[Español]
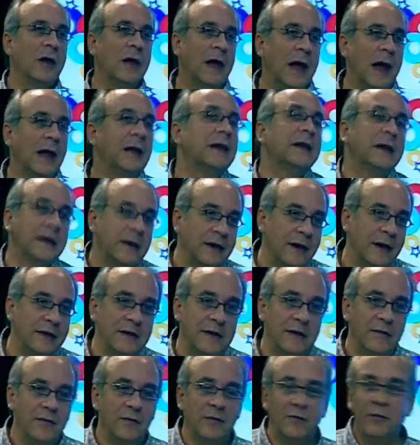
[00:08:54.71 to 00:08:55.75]

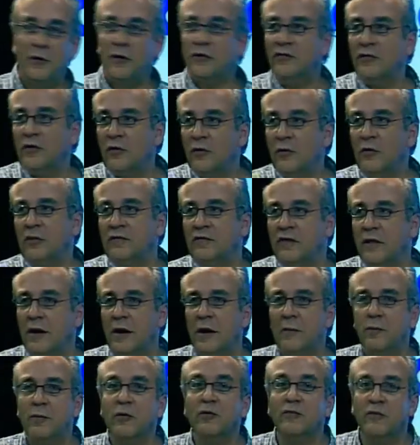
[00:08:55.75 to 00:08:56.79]
alternativo. Pero eso lo vamos a ver en
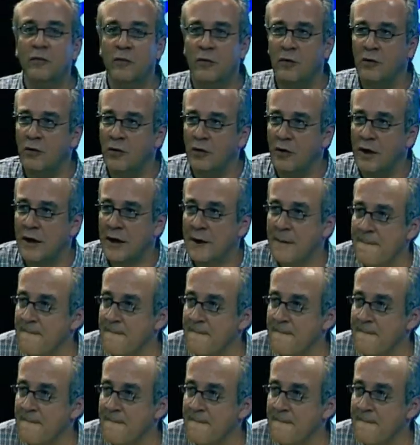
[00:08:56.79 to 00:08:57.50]
el próximo bloque.